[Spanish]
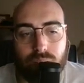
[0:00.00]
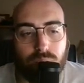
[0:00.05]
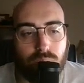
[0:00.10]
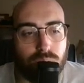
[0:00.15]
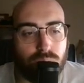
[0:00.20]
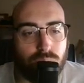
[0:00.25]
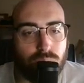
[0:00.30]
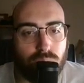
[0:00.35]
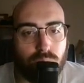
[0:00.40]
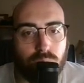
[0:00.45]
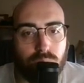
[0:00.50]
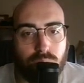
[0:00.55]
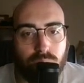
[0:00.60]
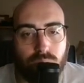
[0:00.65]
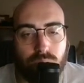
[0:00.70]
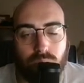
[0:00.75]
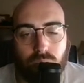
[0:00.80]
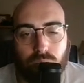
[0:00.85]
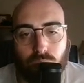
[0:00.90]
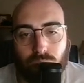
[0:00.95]
Usup
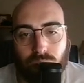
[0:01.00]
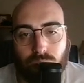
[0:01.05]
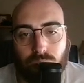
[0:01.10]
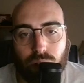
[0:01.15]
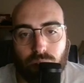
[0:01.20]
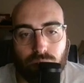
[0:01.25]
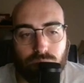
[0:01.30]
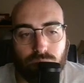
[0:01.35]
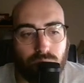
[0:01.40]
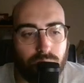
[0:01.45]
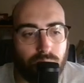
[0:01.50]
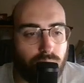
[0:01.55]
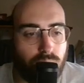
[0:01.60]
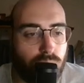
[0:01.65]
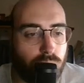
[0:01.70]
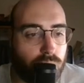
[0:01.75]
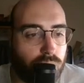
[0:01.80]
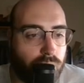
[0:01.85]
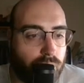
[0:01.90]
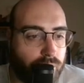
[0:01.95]
ayudándolo a
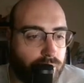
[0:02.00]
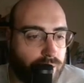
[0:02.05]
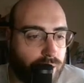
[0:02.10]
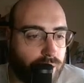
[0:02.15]
conseguirlo, porque aquí está